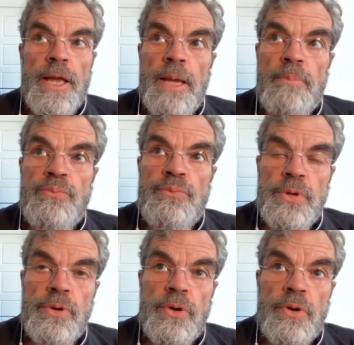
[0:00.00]
Et
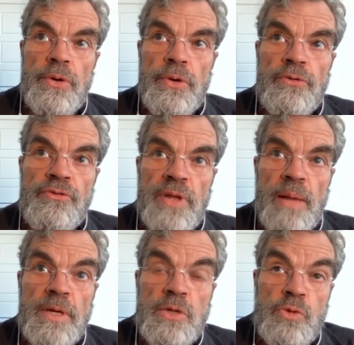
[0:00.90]
puis, euh,
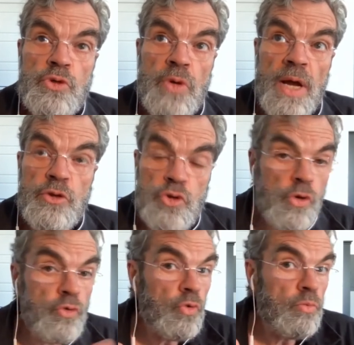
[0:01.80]
finalement, je me suis rendu
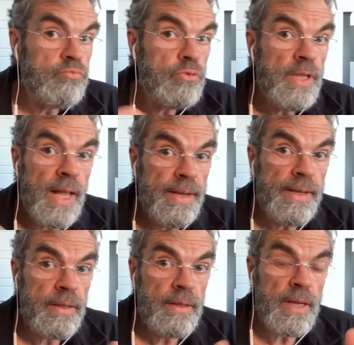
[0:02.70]
compte au bout de la
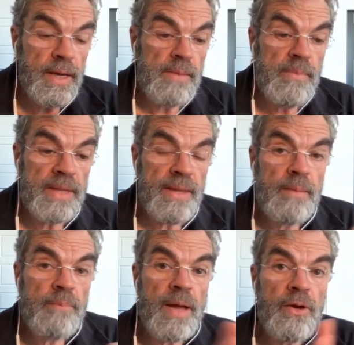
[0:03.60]
ligne qu'en les mettant
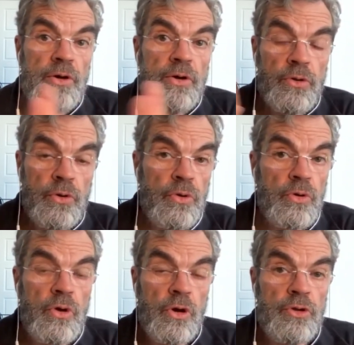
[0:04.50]
par ordre
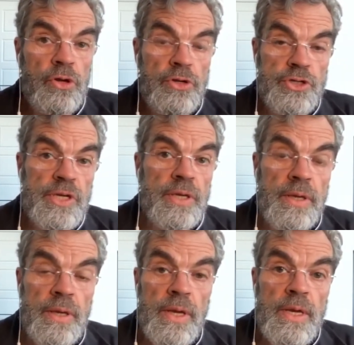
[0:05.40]
chronologique,
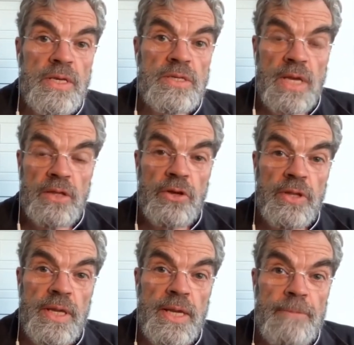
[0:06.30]
ça
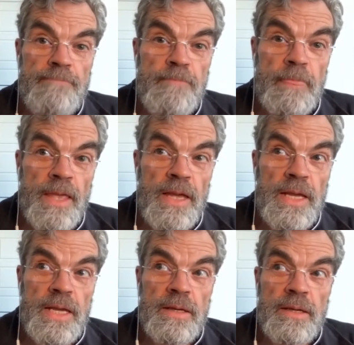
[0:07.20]
donnait
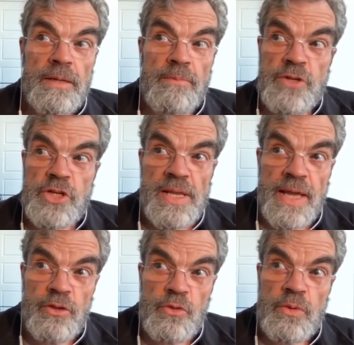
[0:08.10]
Michel
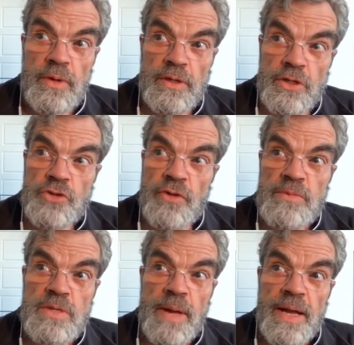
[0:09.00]
Garneau, euh, je fais une
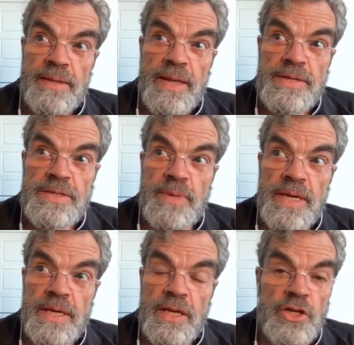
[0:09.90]
petite parenthèse, mais
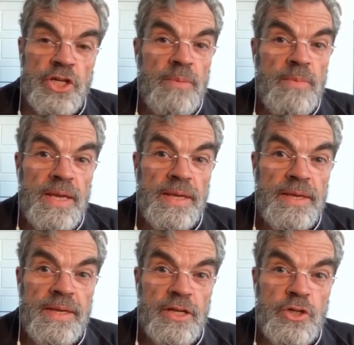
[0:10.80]
il n'a jamais
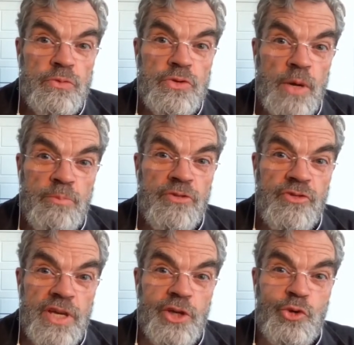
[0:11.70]
écrit quelque chose qu'il n'a pas
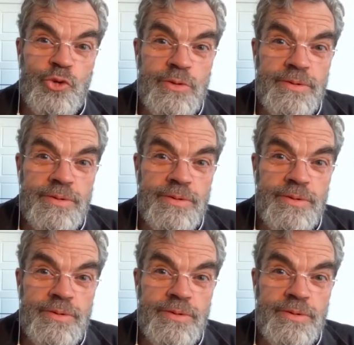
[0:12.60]
vécu.